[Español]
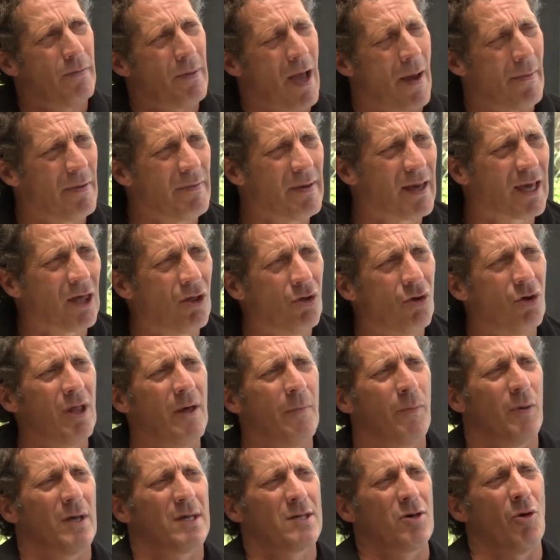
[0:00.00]
a mí me quedó
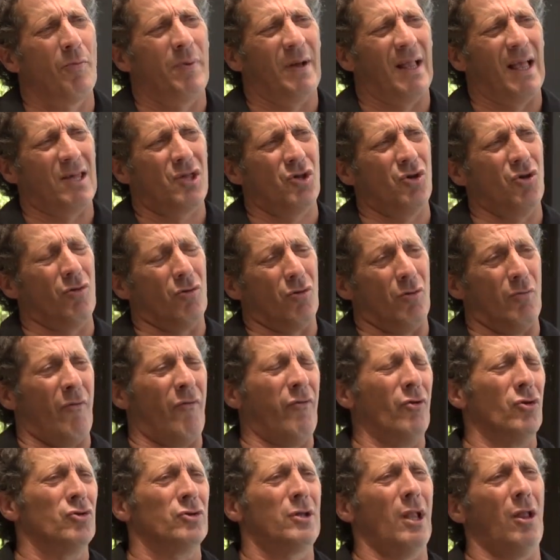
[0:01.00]
después de esa operación,
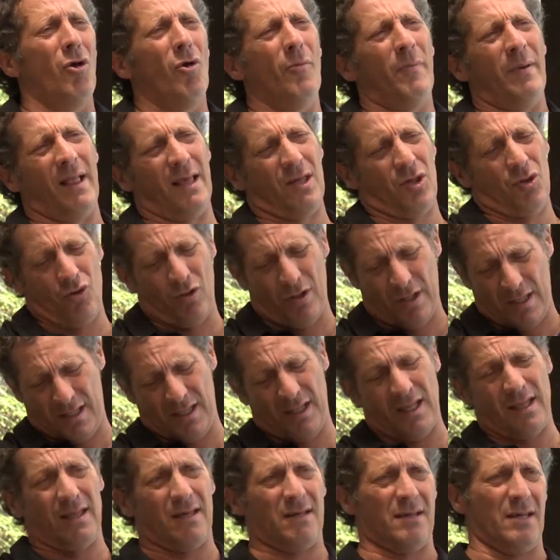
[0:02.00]
fueron tres operaciones
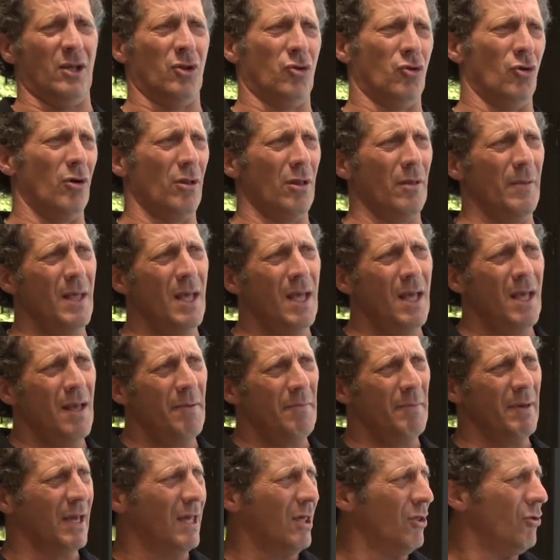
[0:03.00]
en este sector,
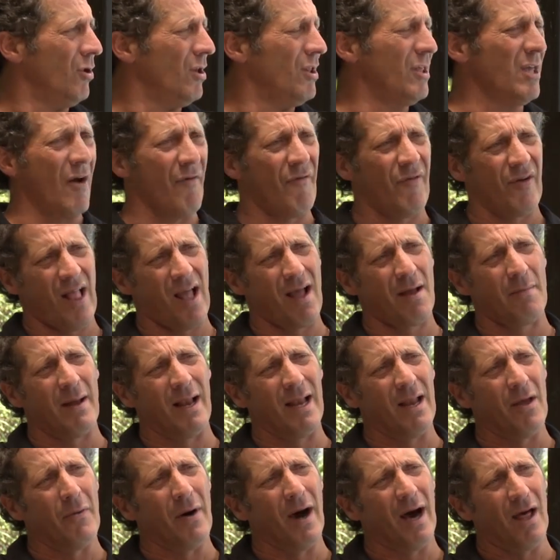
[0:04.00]
me quedó el diafragma
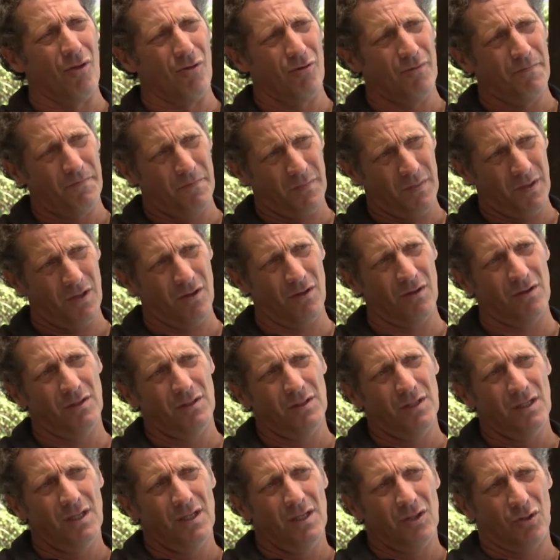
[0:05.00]
elevado, ¿no?
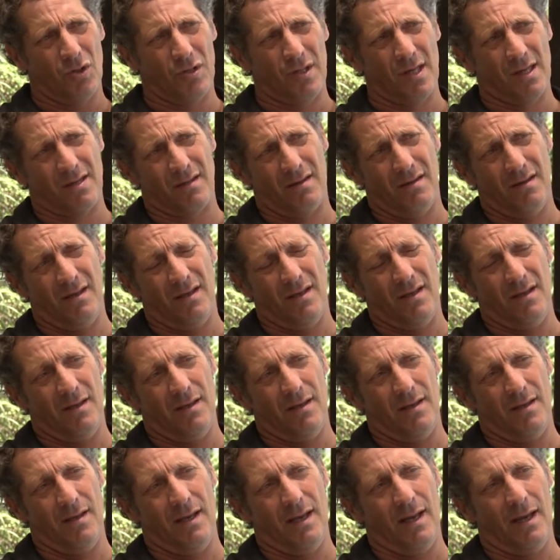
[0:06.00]
Entonces,
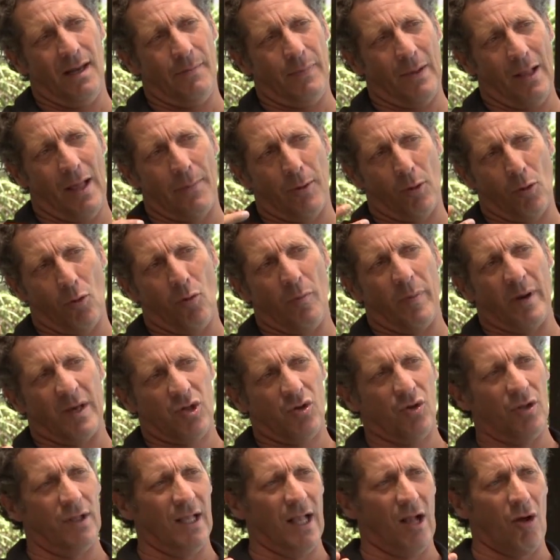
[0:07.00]
la
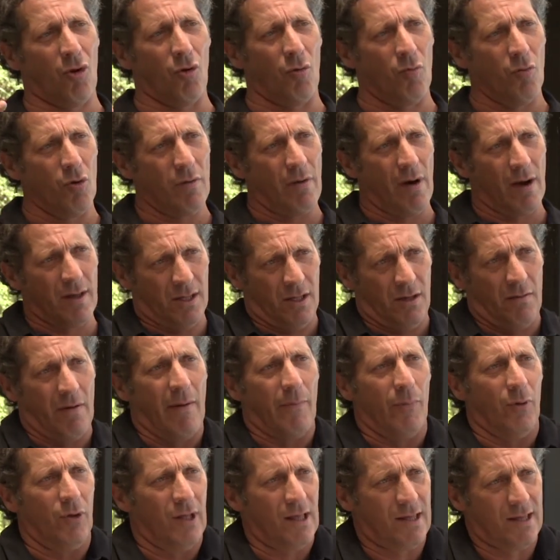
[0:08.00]
preocupación era cómo iba, si iba
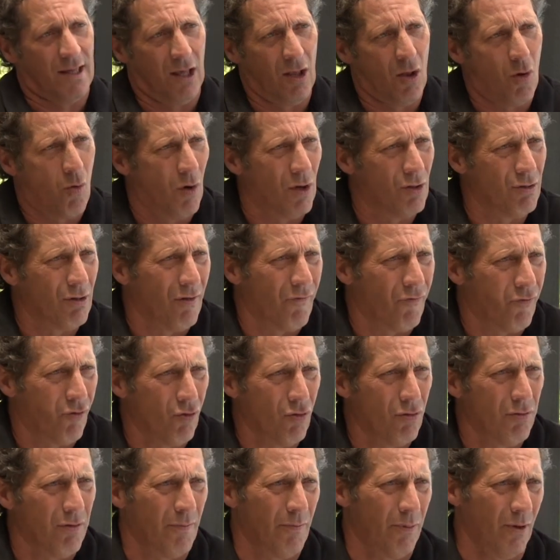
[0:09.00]
a poder seguir jugando al
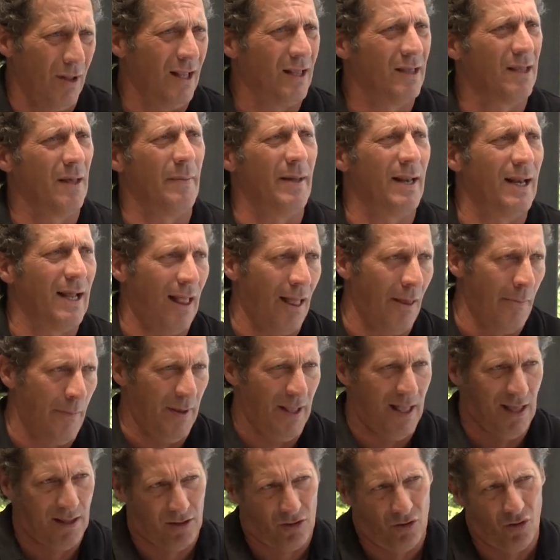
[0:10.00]
fútbol por el tema de la
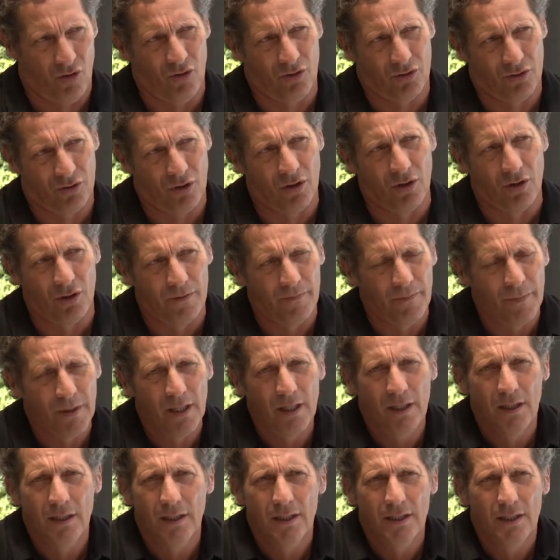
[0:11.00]
respiración, todo.
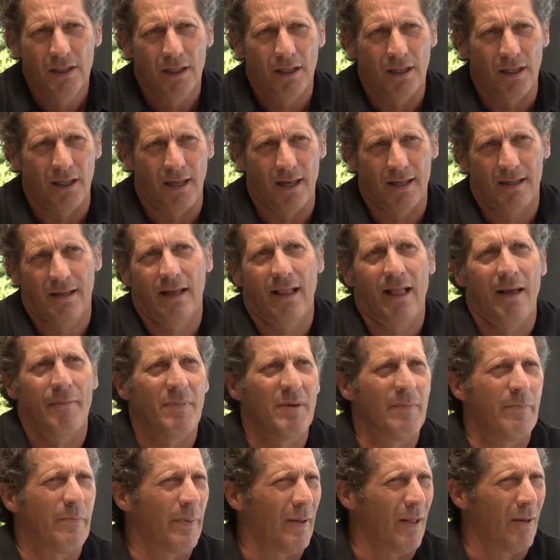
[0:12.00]
Y ese era
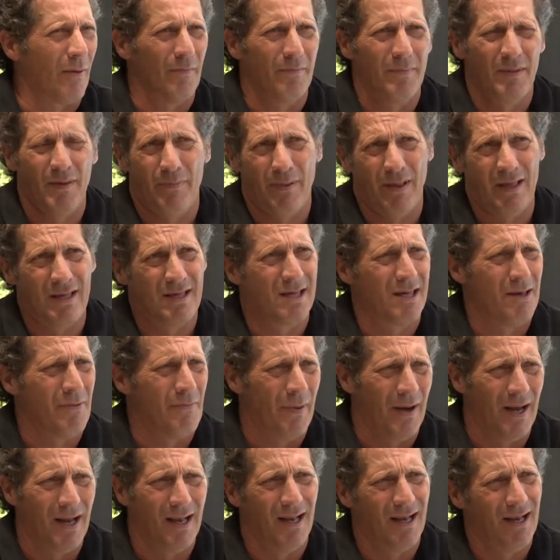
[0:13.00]
mi,
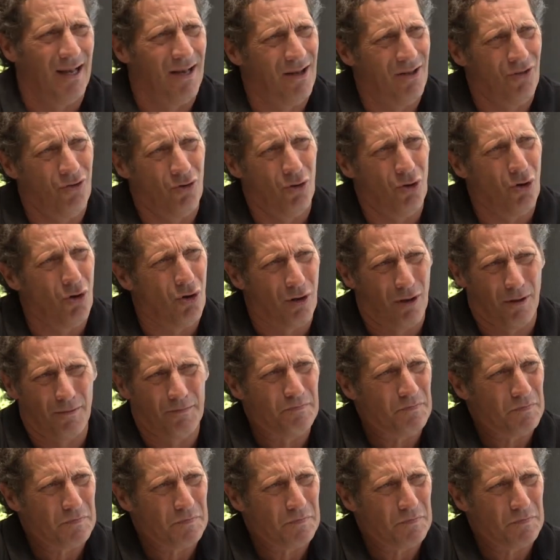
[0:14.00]
principal dolor.